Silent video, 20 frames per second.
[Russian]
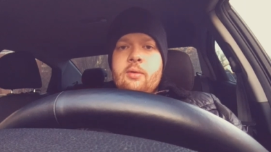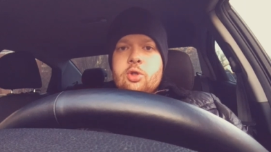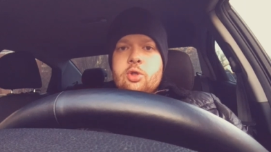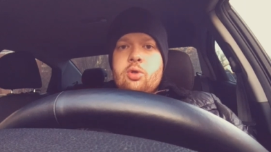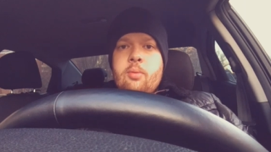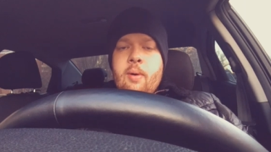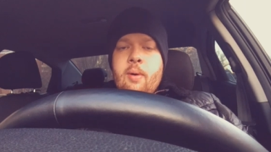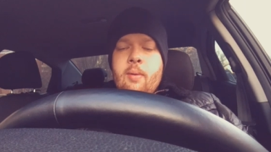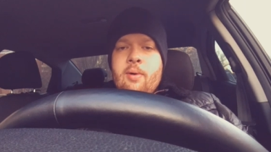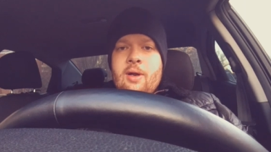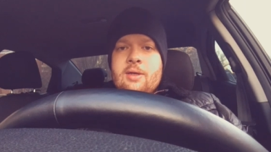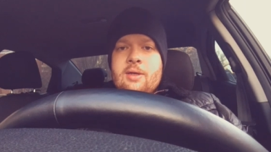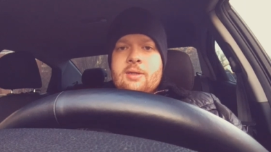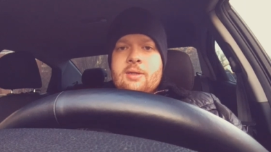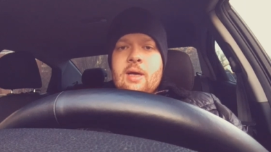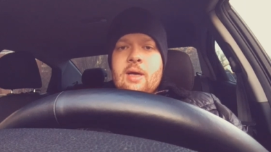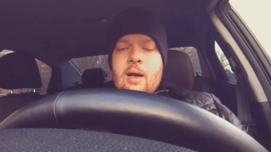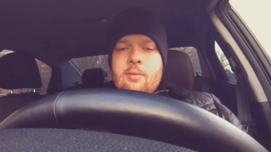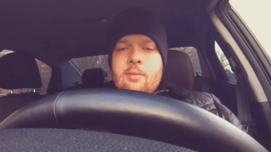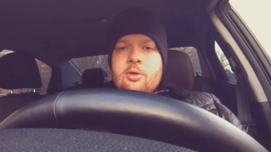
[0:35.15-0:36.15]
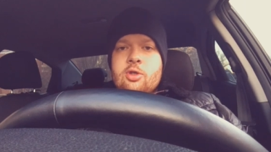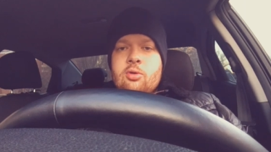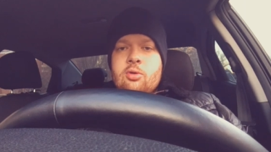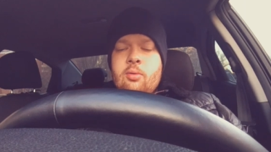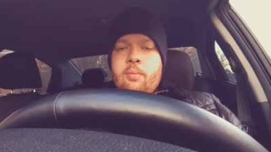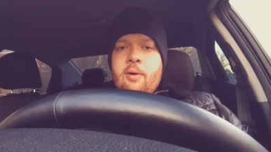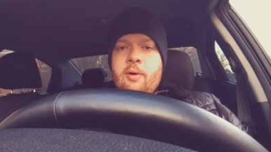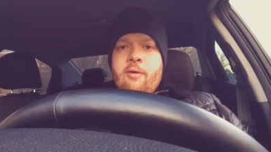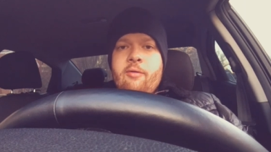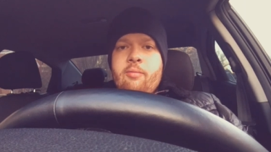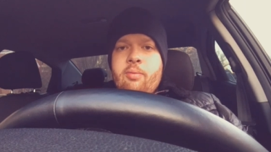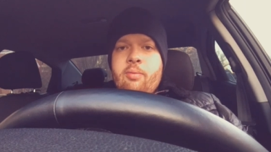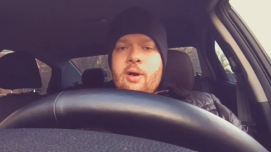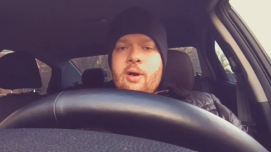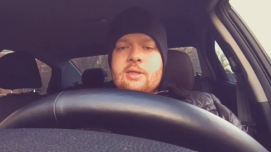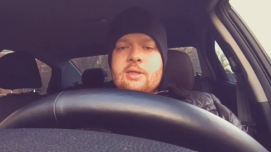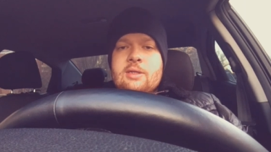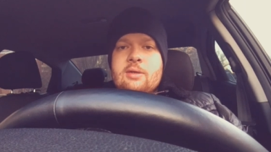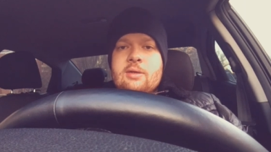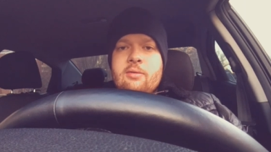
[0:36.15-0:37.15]
что по броскам, что по
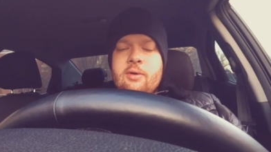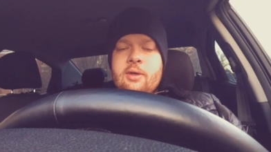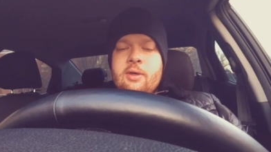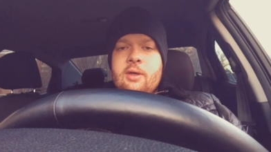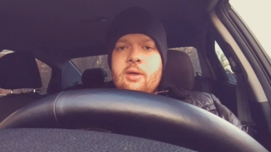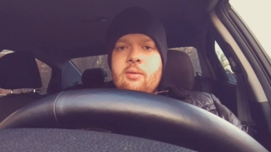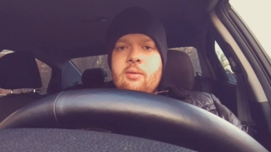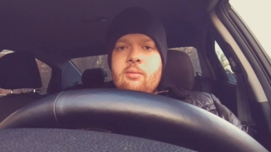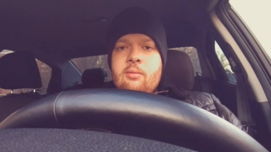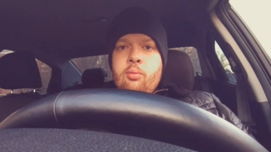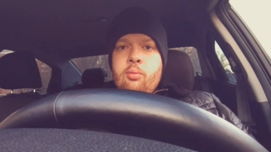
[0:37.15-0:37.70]
вбрасываниям.